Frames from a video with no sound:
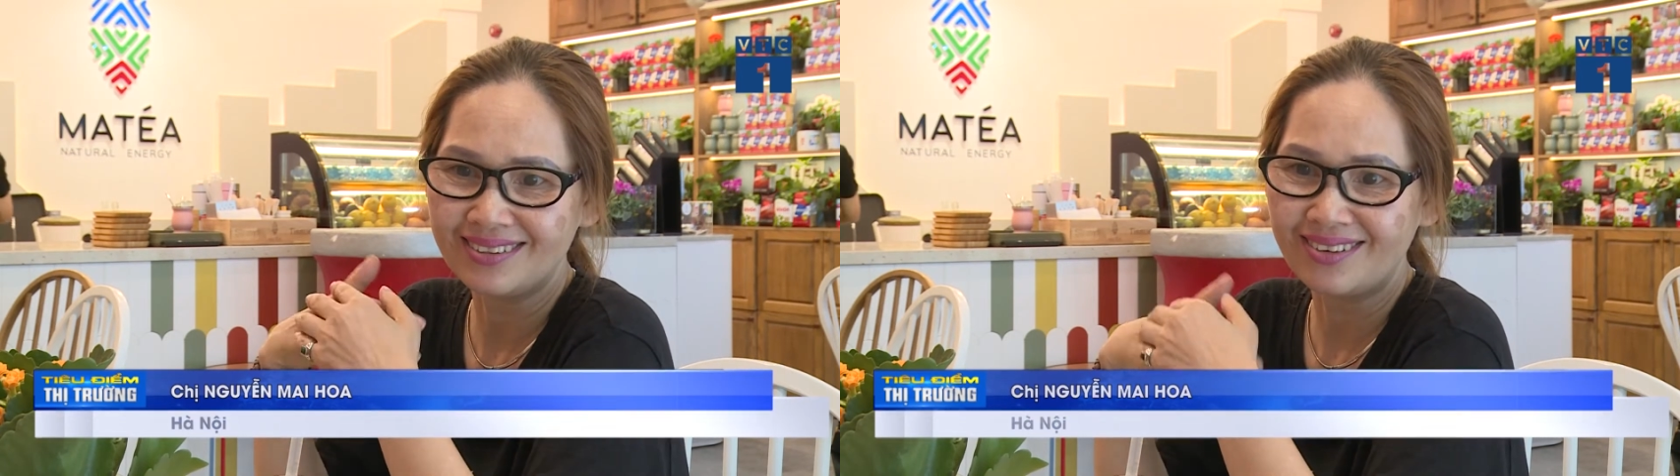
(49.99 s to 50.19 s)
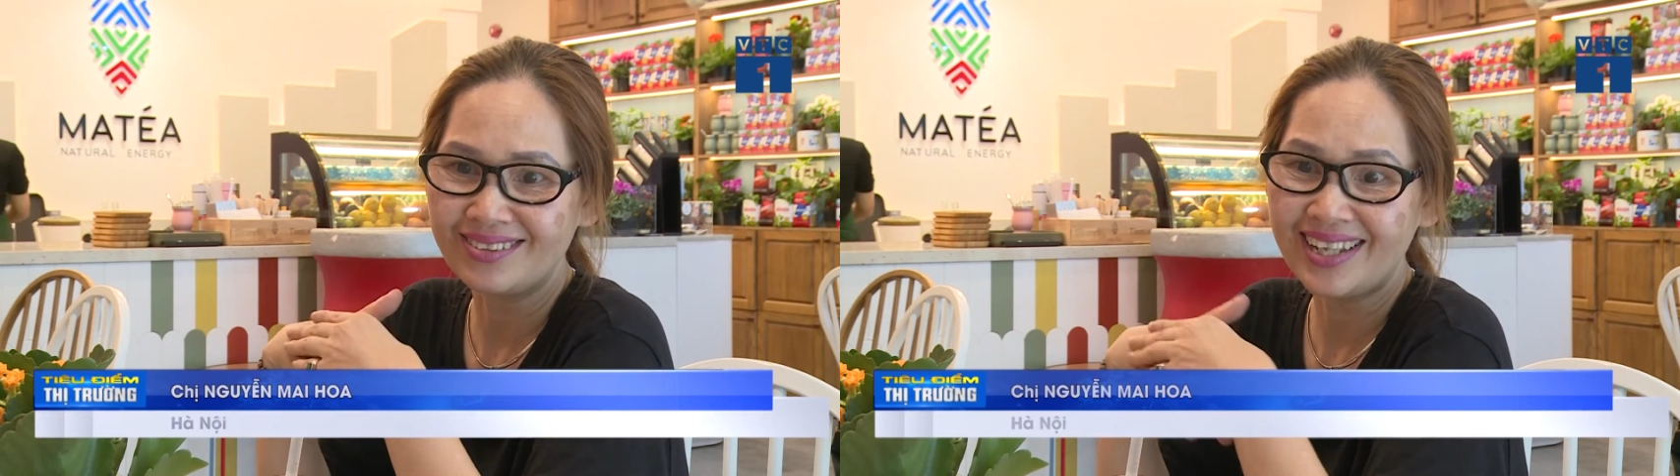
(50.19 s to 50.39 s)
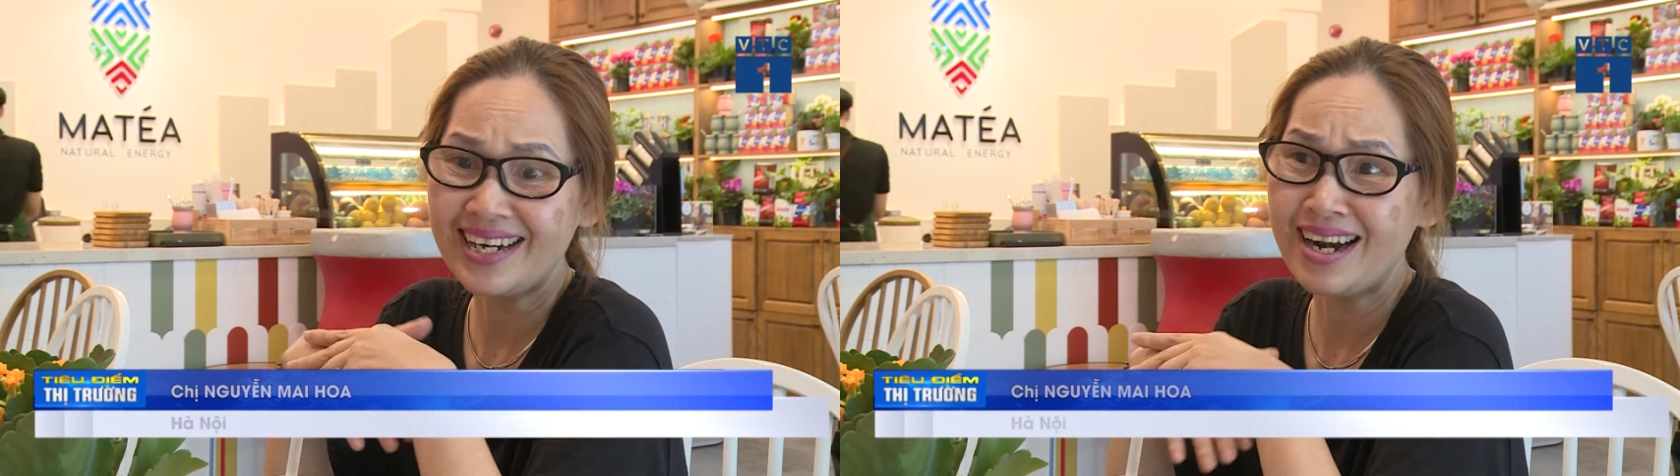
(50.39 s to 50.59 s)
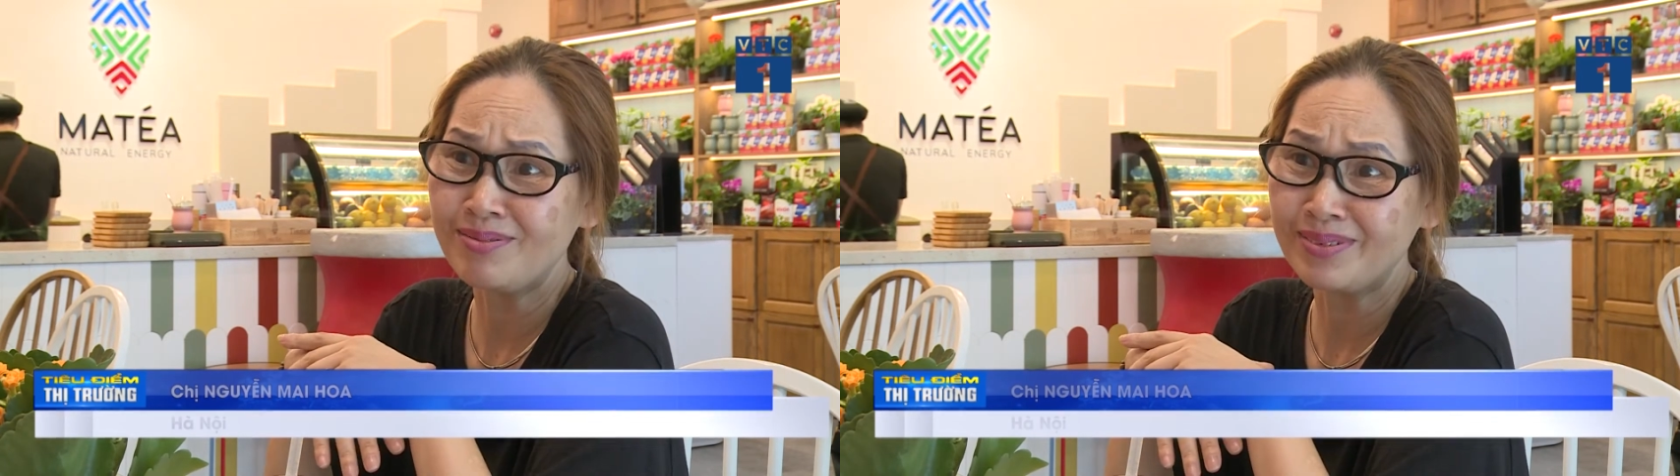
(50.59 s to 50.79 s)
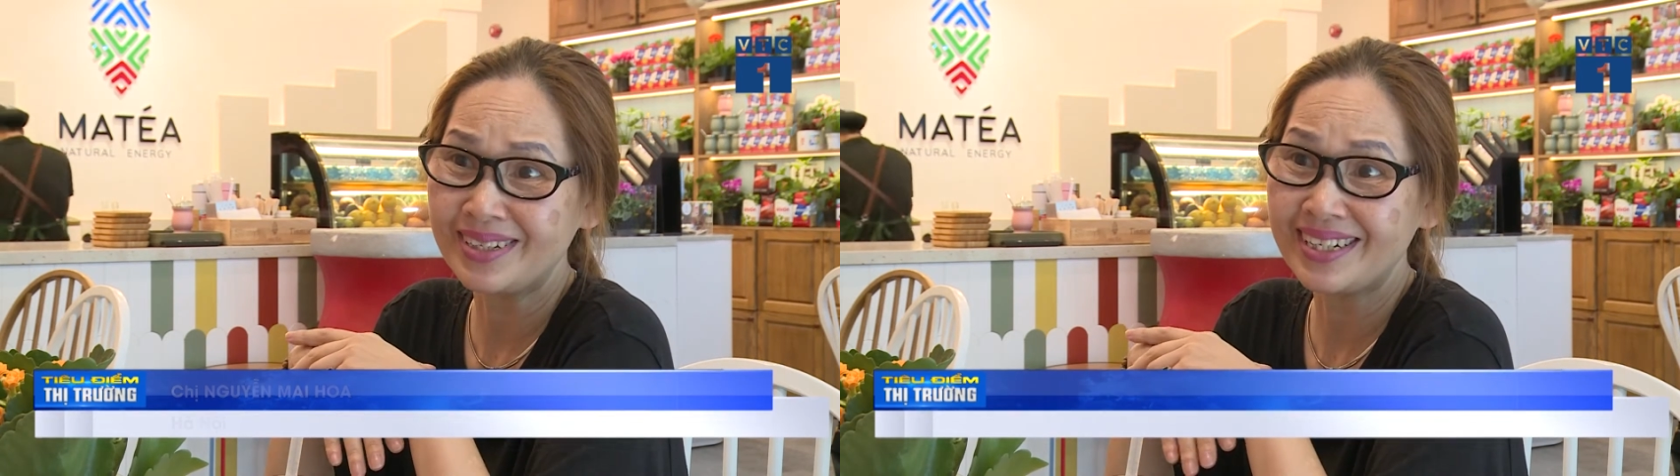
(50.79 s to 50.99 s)
nó thanh lọc
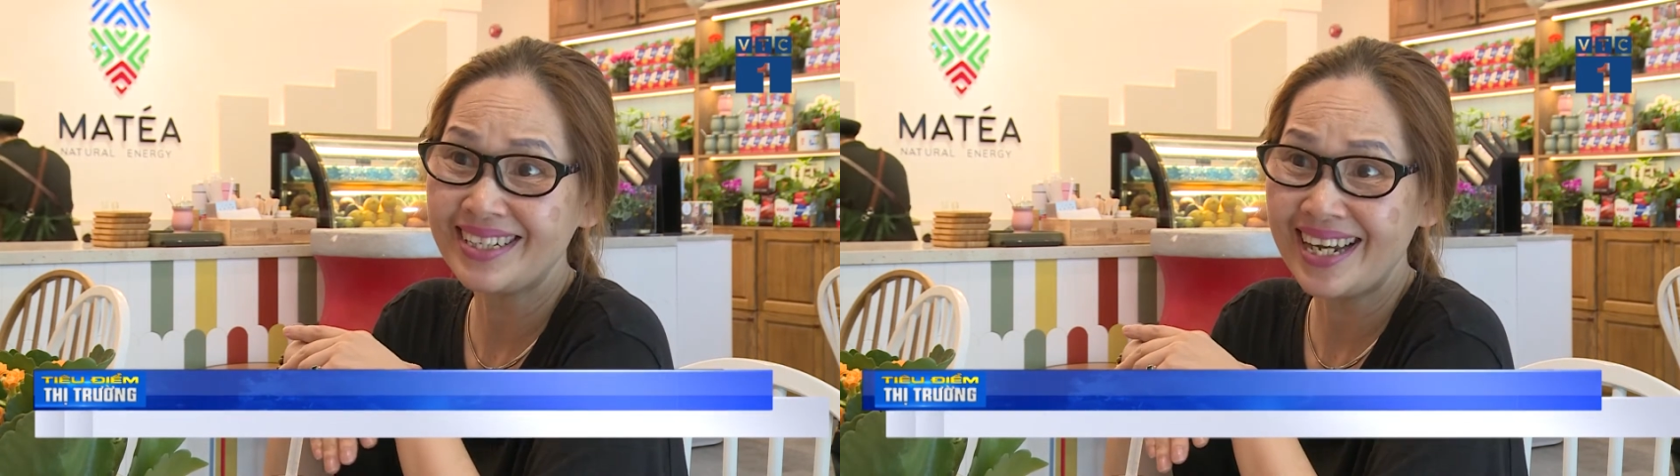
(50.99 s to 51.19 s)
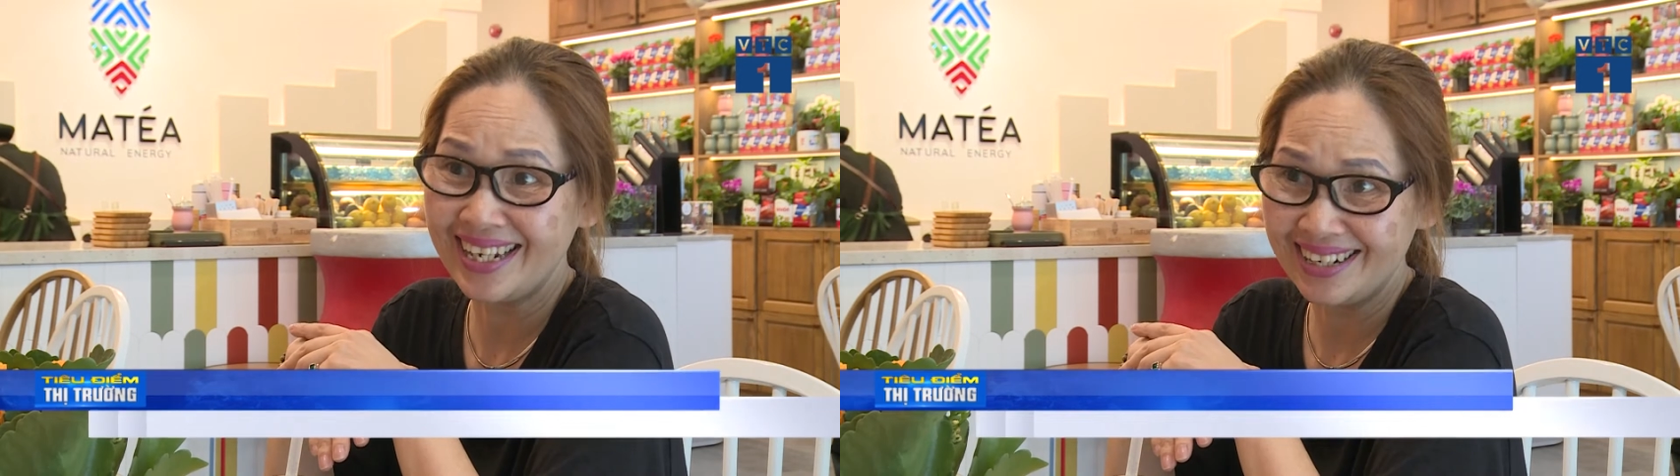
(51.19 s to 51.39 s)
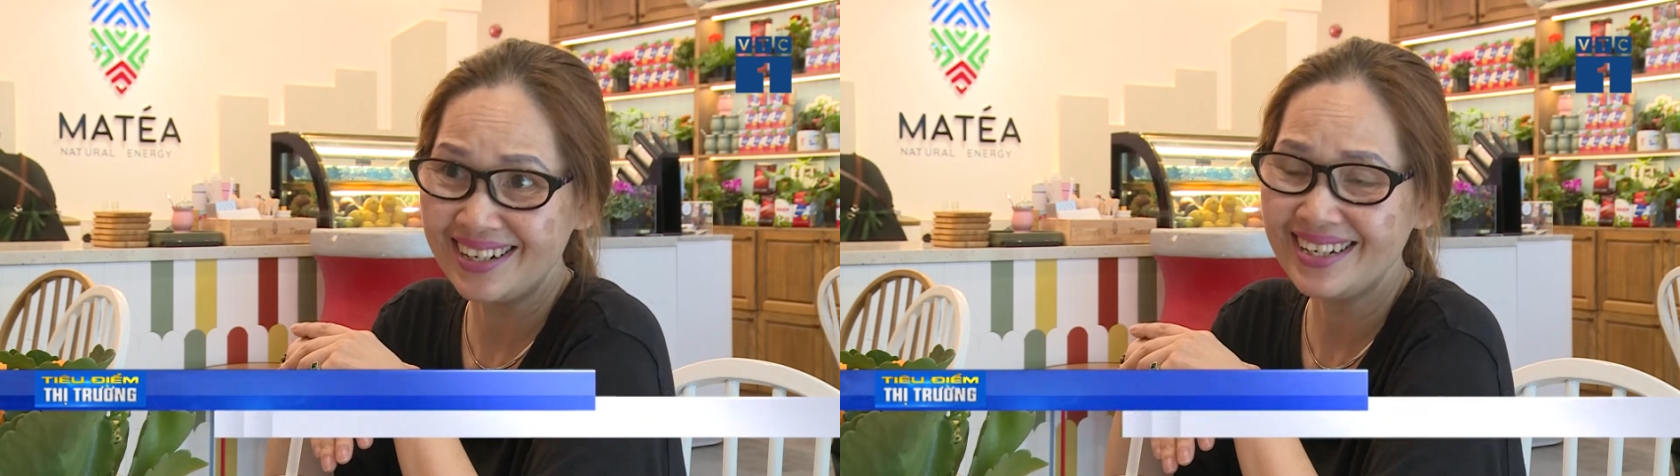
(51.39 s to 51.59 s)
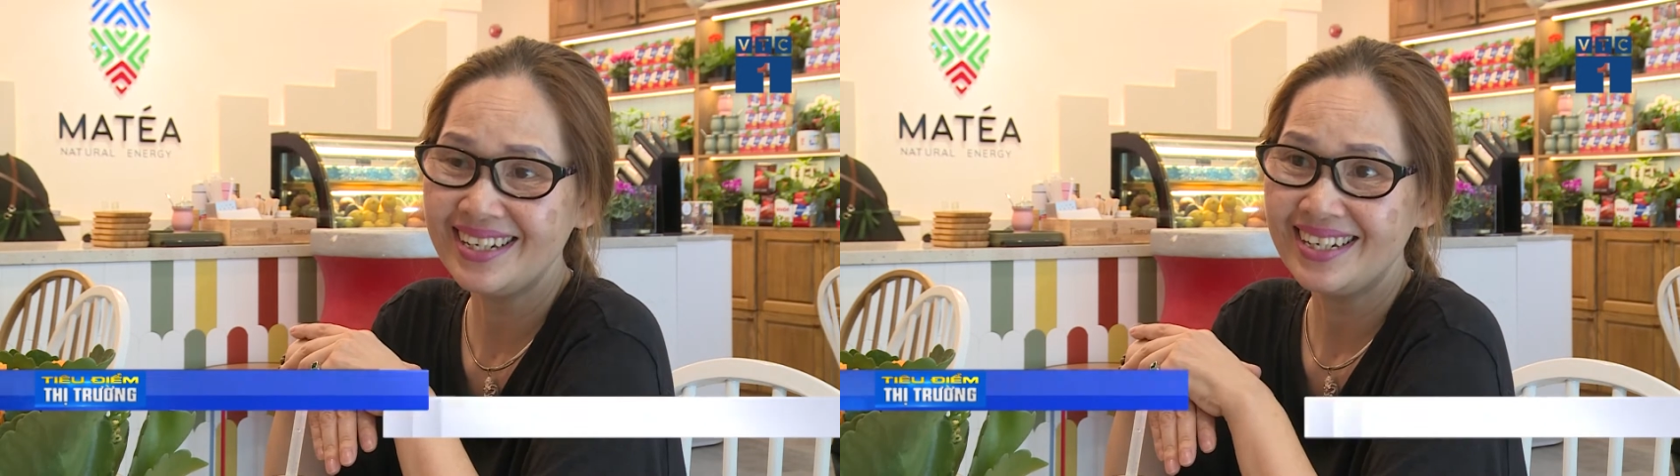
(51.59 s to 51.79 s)
cơ thể nữa.